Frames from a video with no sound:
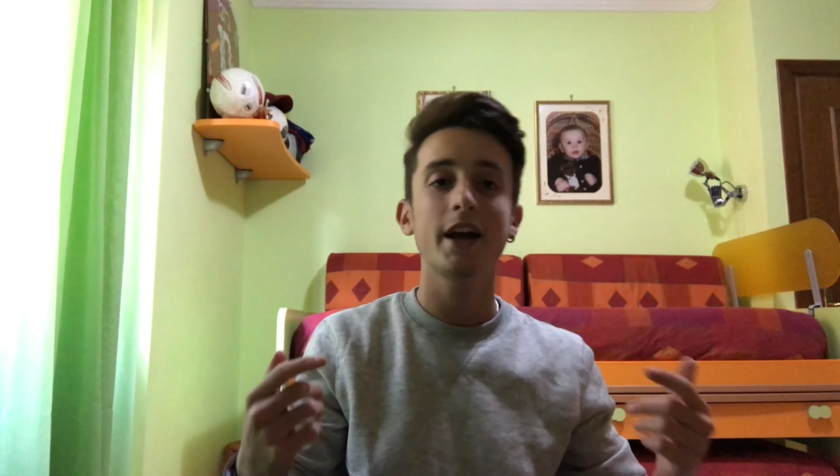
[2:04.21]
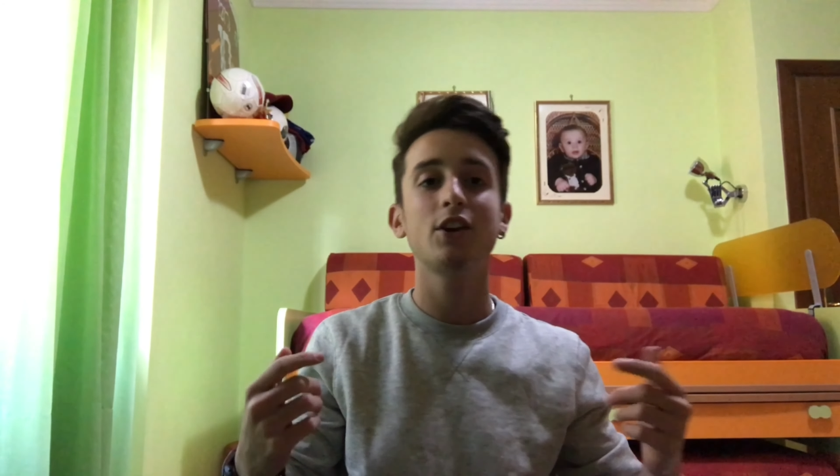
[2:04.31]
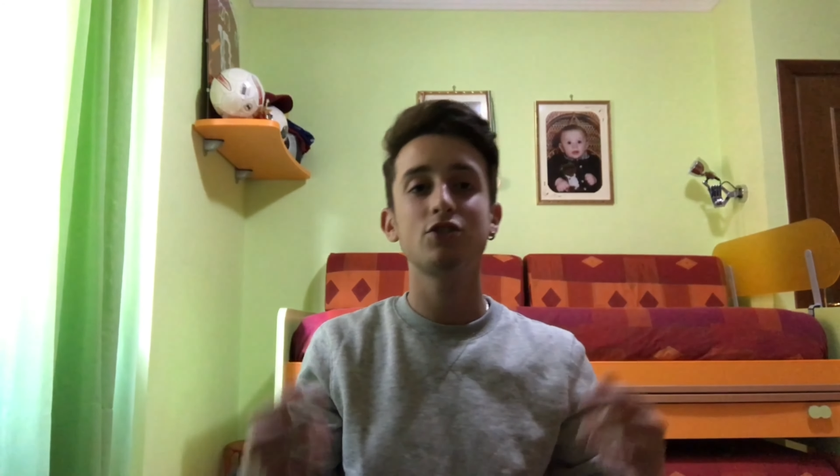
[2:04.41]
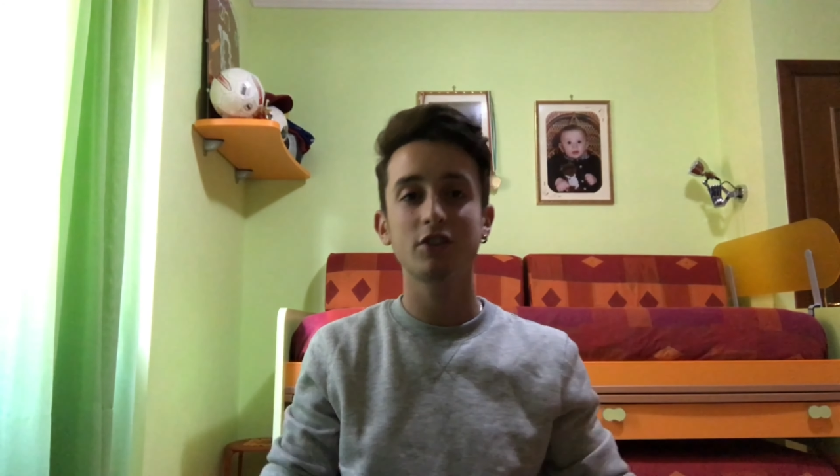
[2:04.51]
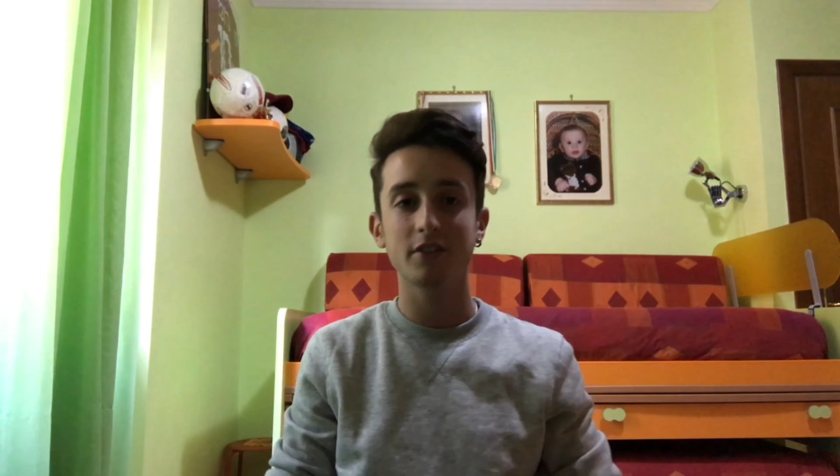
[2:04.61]
e
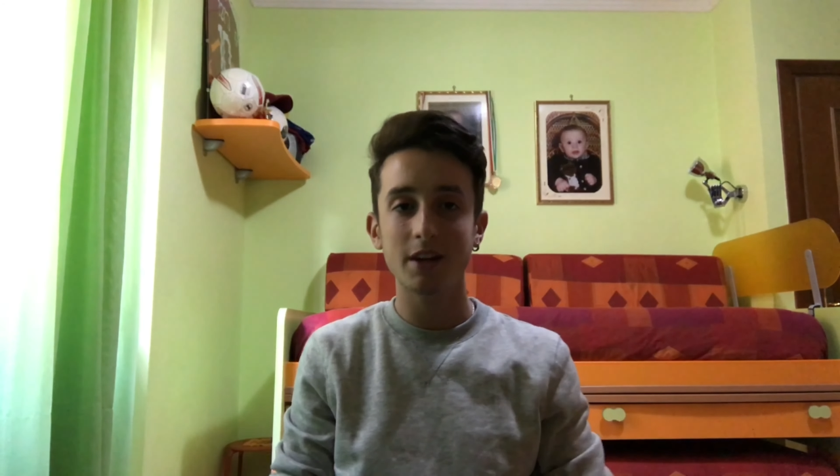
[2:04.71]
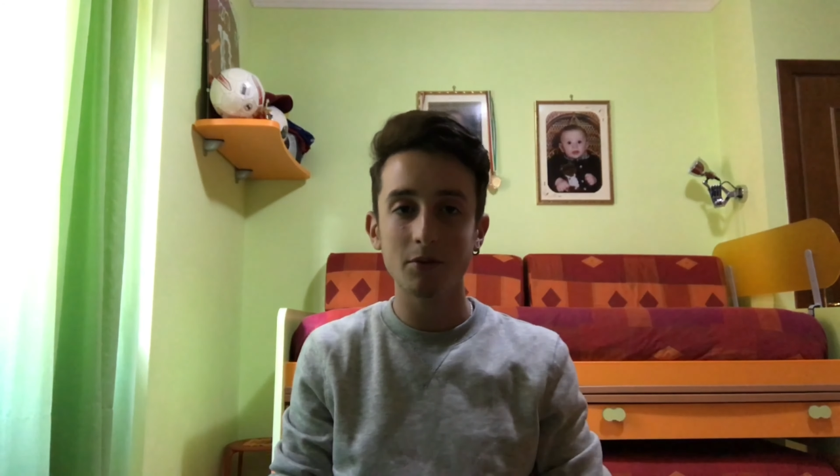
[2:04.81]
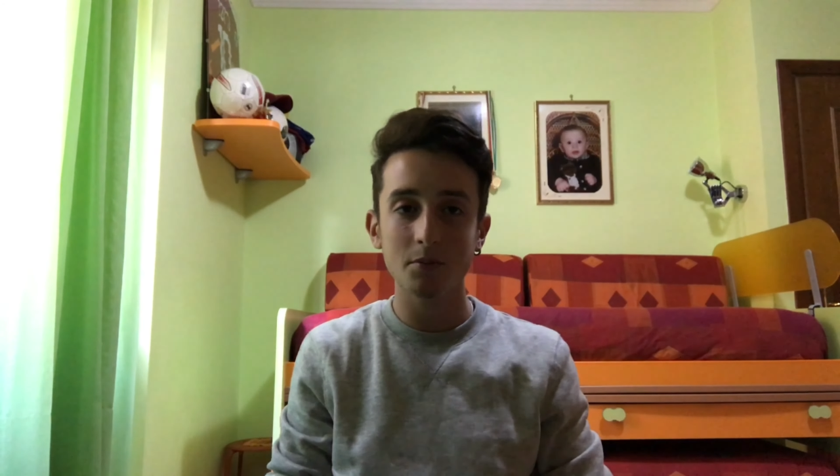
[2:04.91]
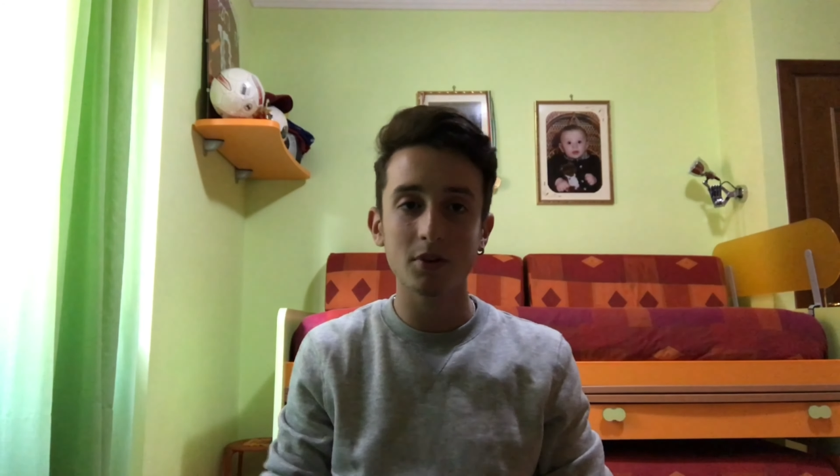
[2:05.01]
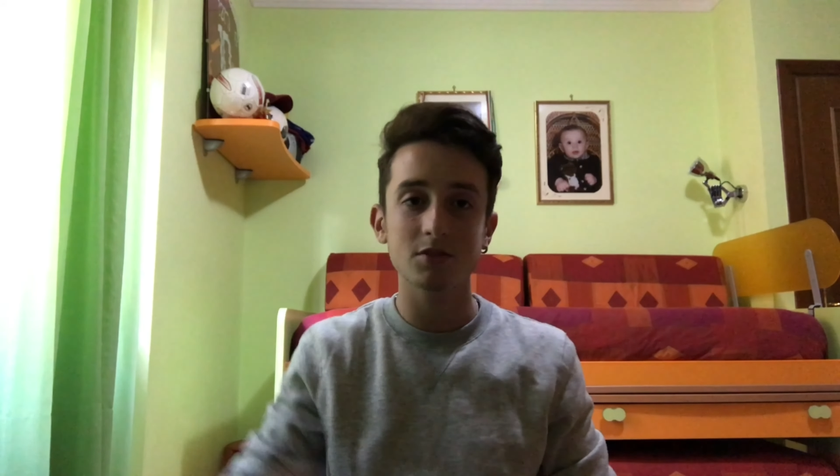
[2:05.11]
noi ci
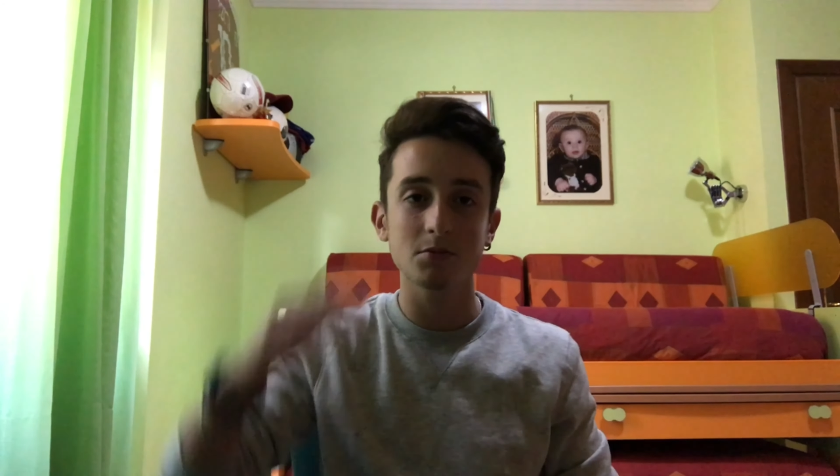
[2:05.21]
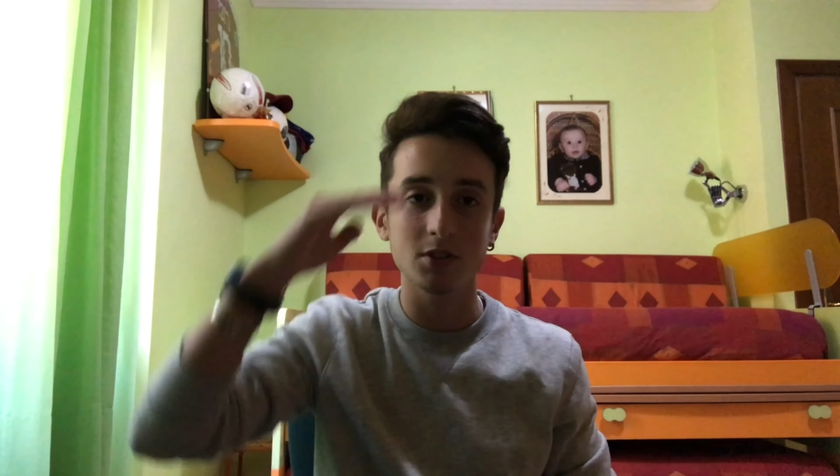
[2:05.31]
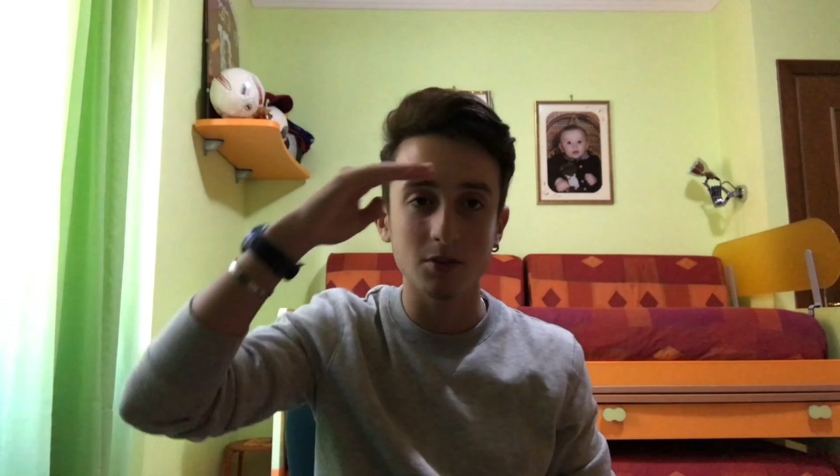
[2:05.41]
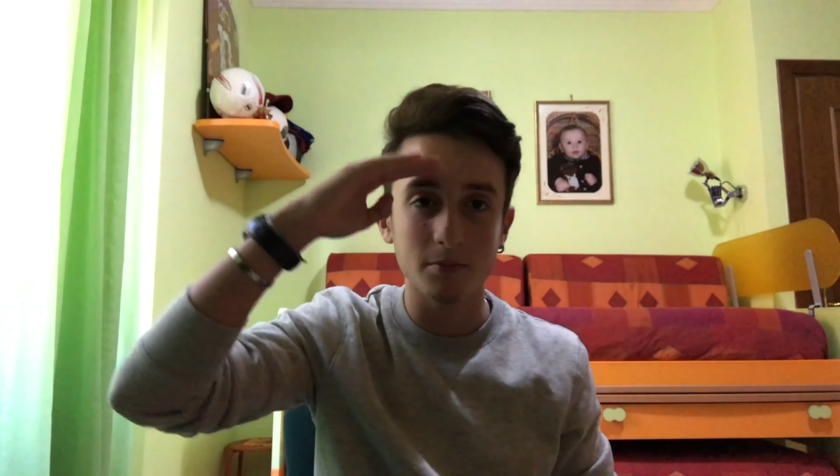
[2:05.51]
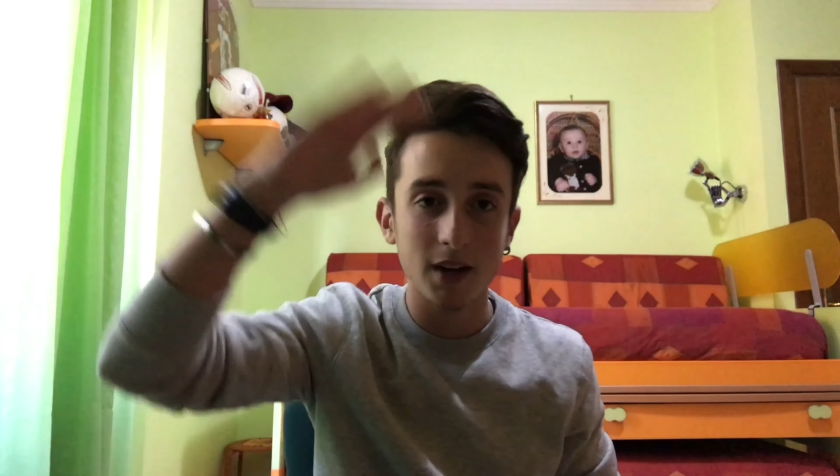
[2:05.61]
rivediamo in un prossimo
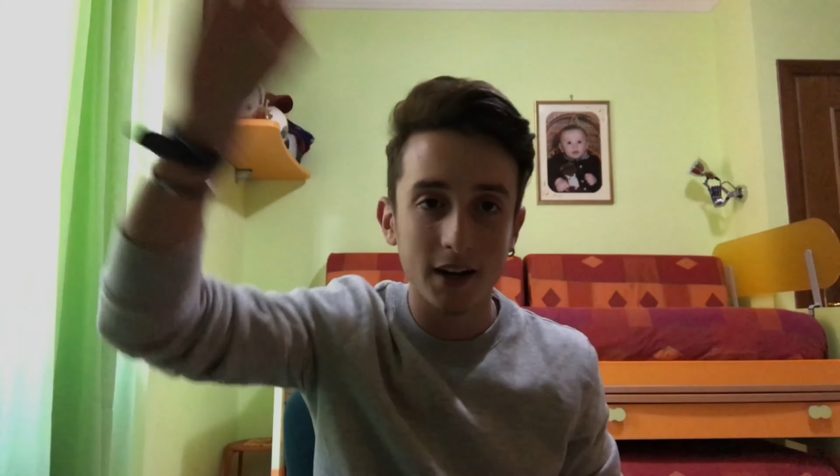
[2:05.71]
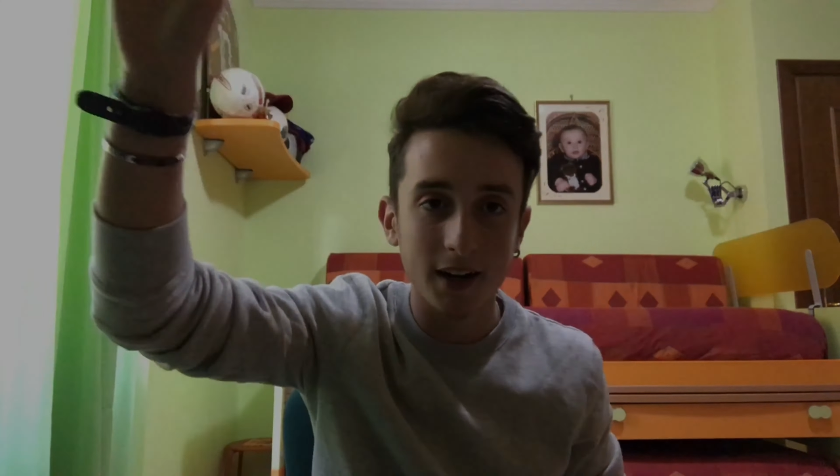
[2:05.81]
video. Bella